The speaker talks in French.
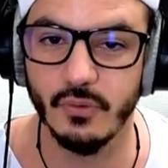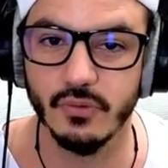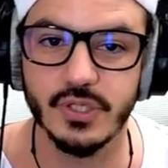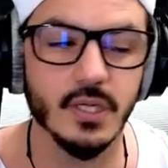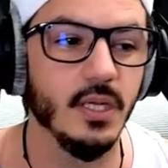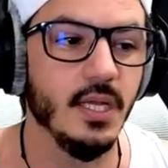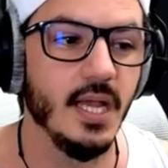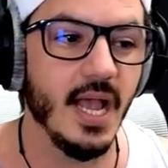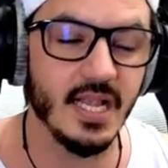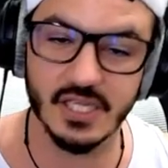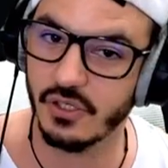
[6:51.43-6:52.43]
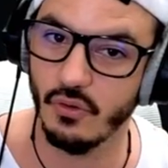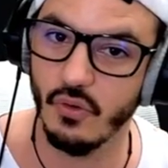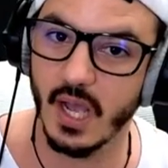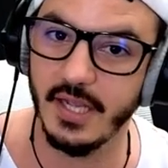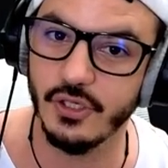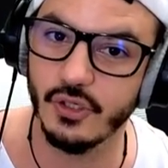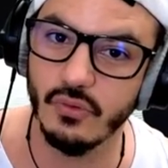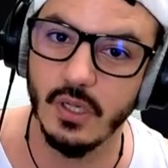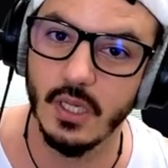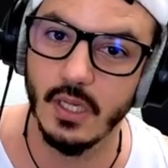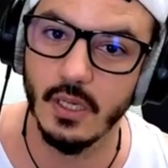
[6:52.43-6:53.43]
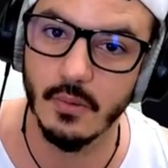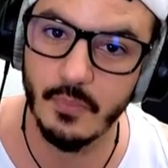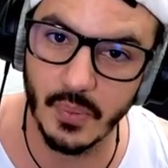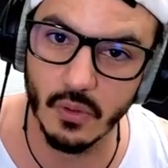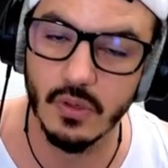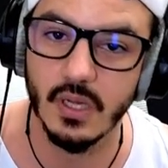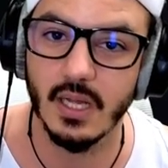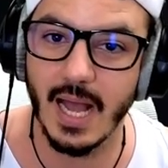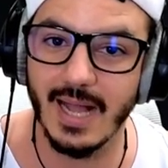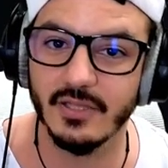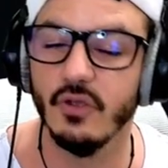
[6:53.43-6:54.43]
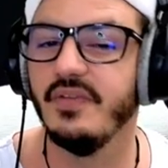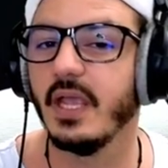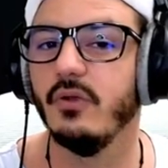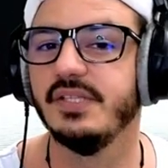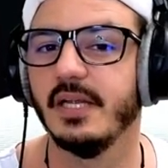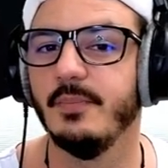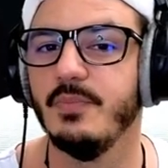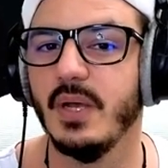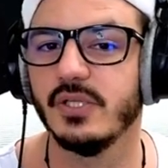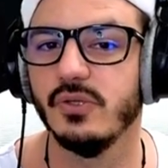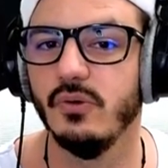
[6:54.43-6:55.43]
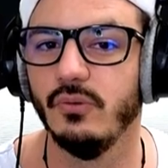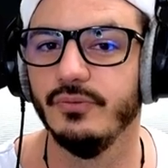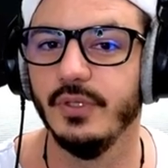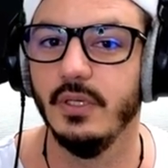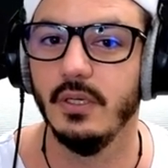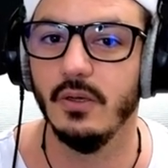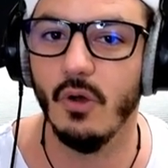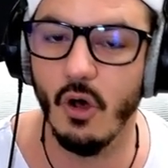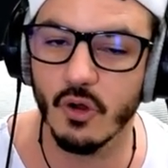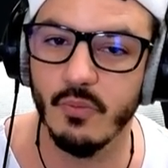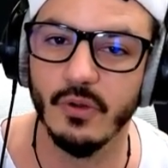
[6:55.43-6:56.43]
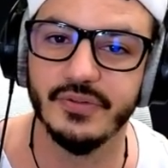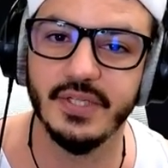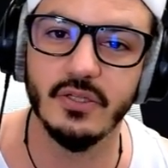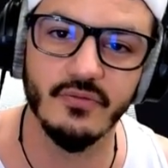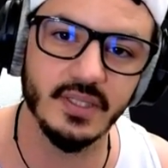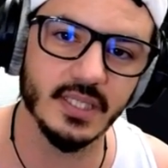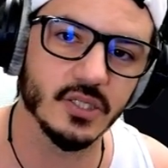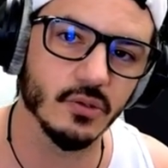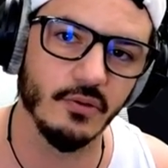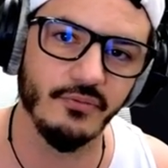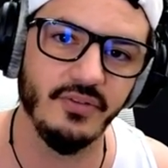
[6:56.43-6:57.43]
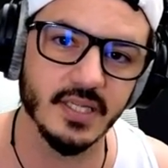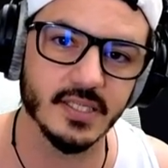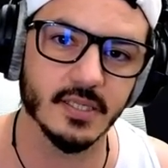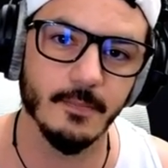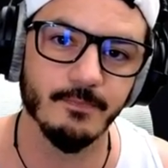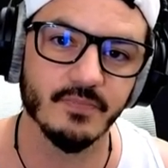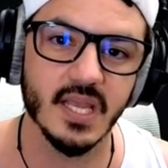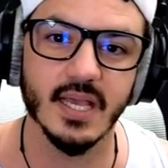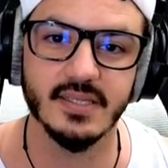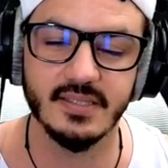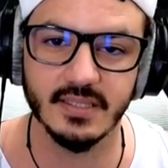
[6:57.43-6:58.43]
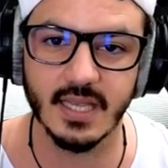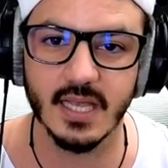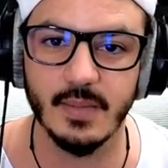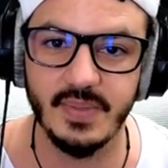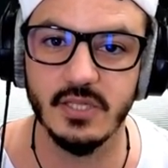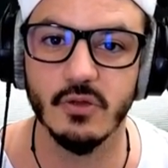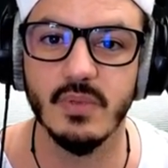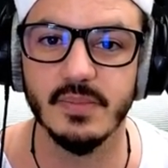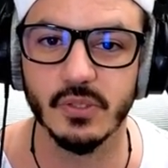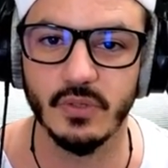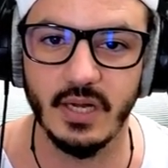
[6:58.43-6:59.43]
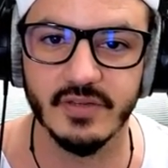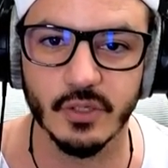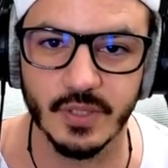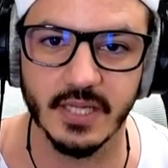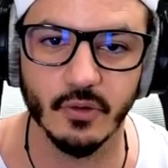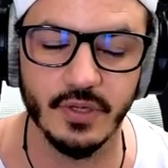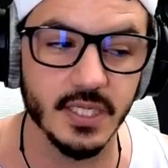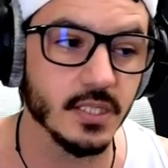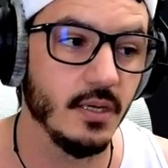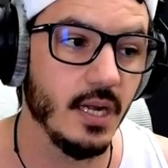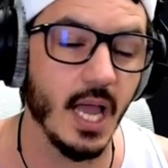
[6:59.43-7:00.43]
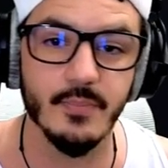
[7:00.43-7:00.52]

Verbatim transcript: donc, est-ce que le Raiju peut, à 2,5 mètres par seconde, augmenter de vitesse sur le fixe et rester très rapide même si on enlève les objets électroniques La